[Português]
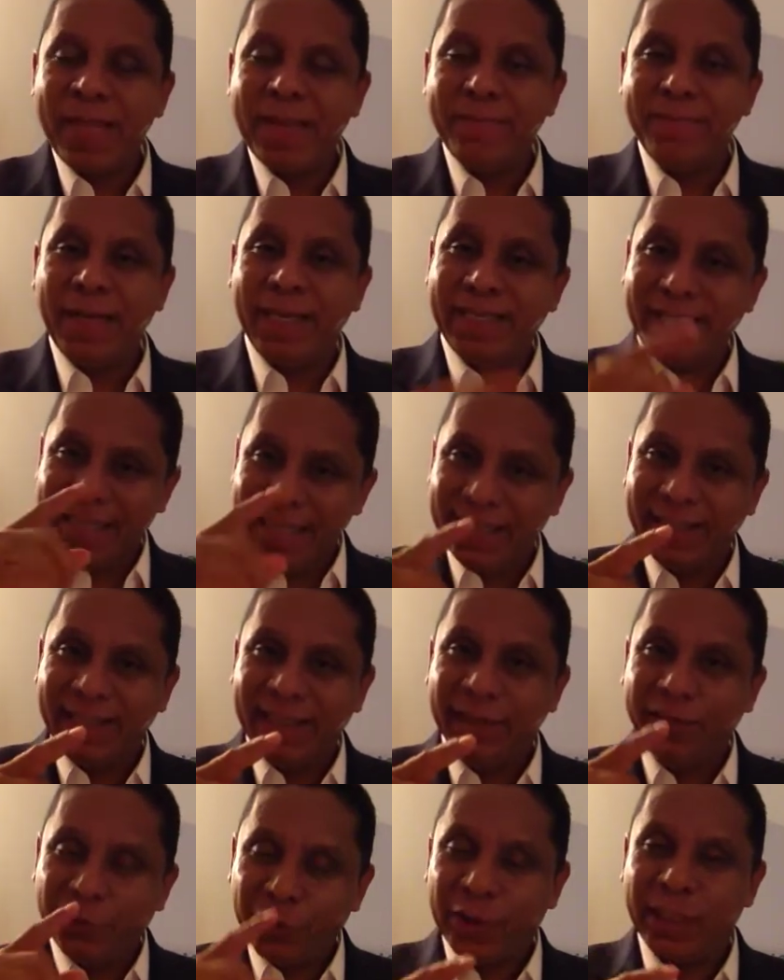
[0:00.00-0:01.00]
Mas
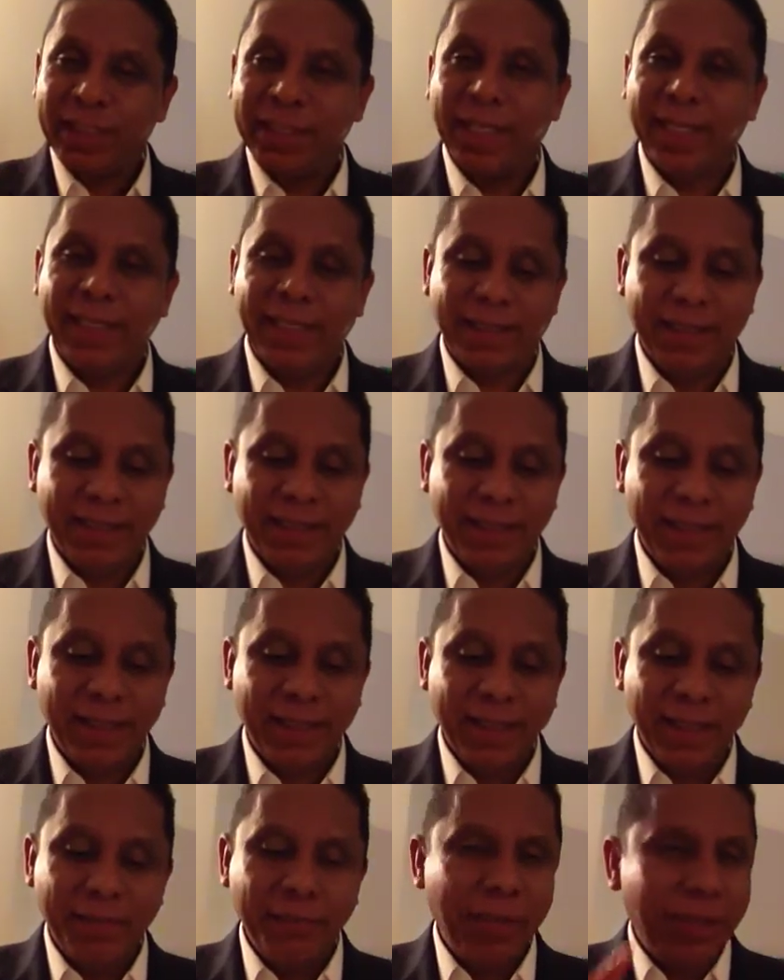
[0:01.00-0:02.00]
antes de você sair,
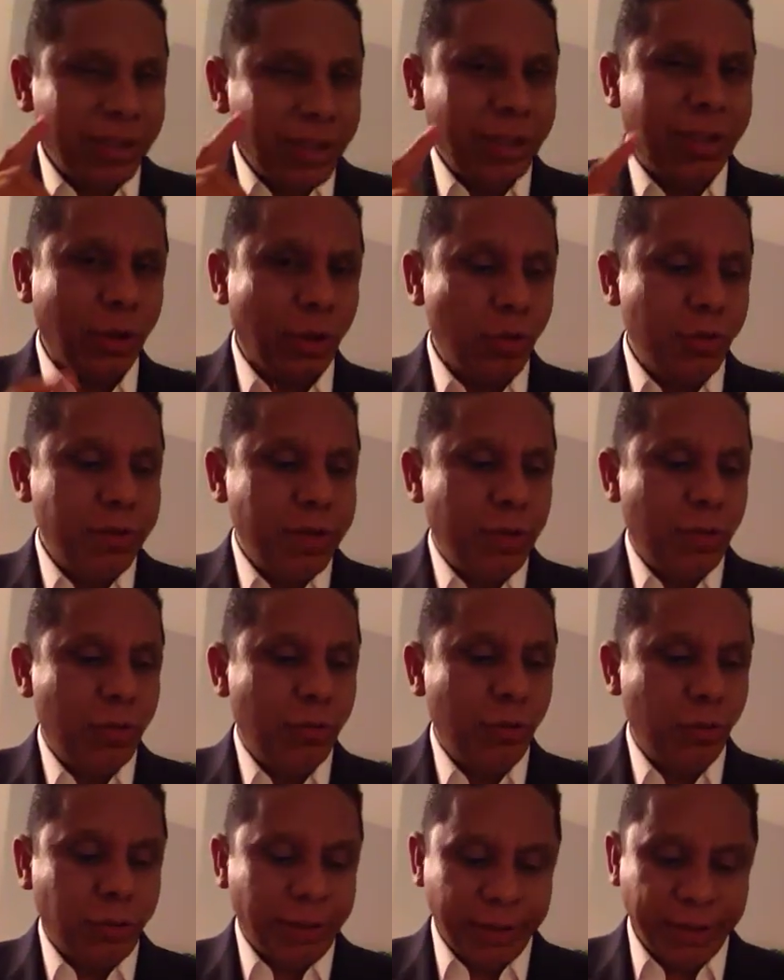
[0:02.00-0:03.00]
medita
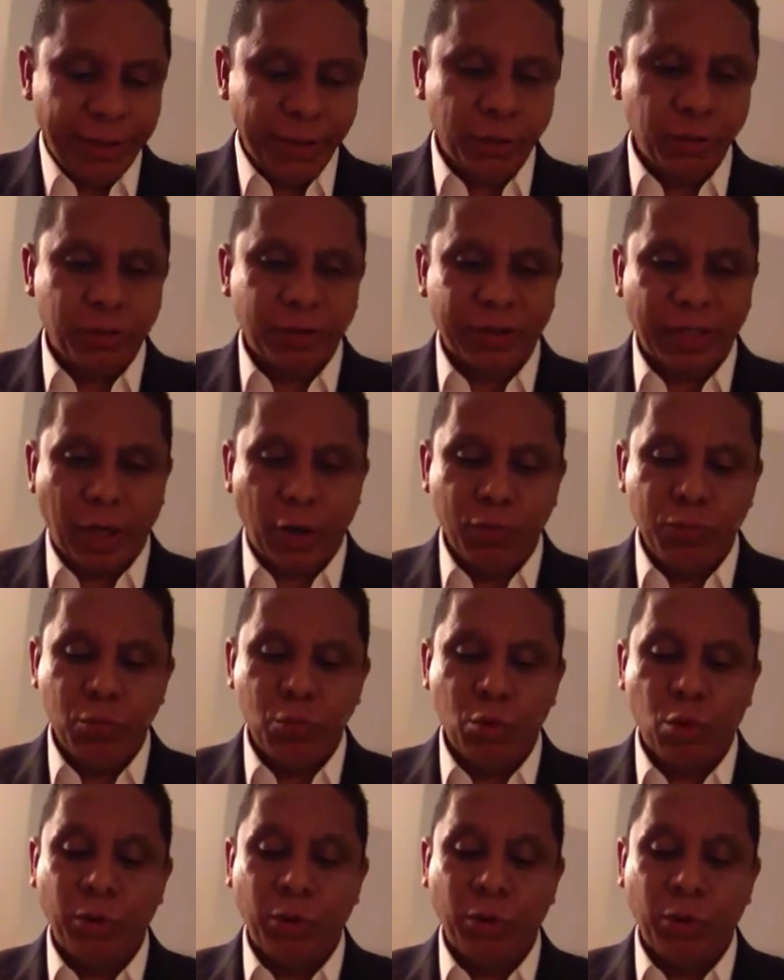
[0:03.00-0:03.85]
comigo no que diz o Salmo